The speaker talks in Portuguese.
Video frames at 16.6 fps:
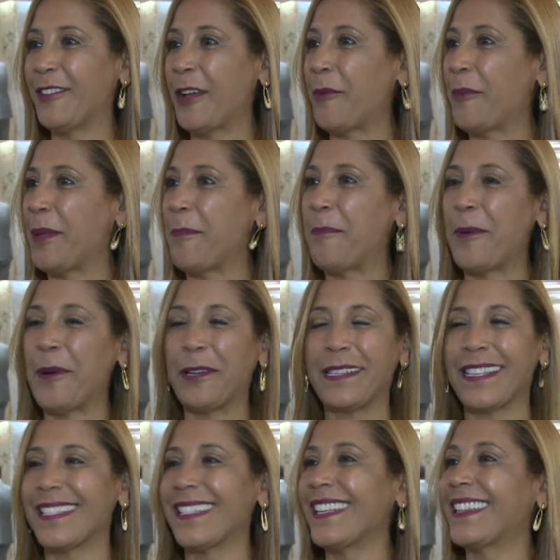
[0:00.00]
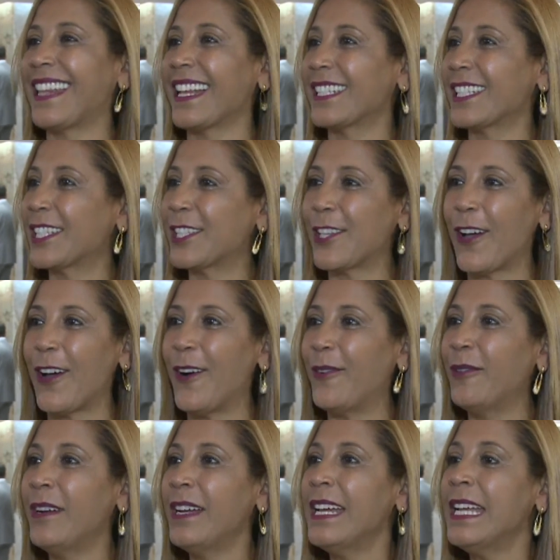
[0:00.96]
não importa se está
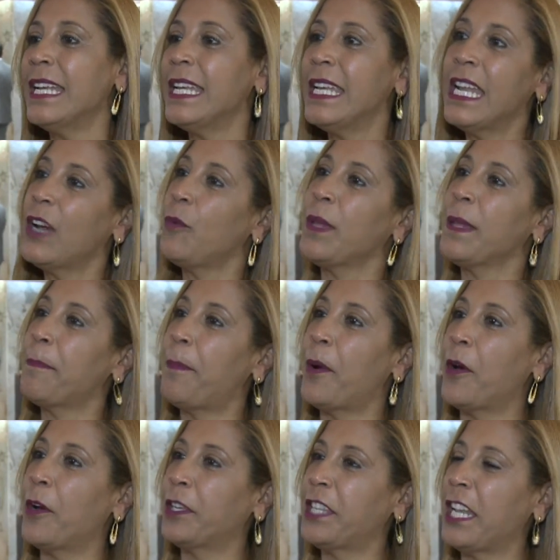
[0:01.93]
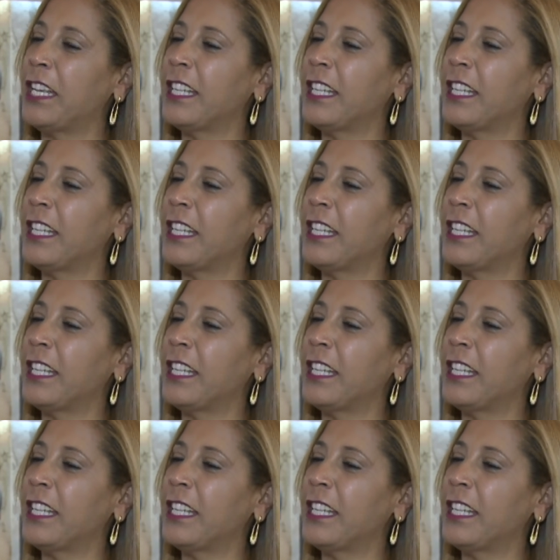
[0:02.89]
sol, não importa.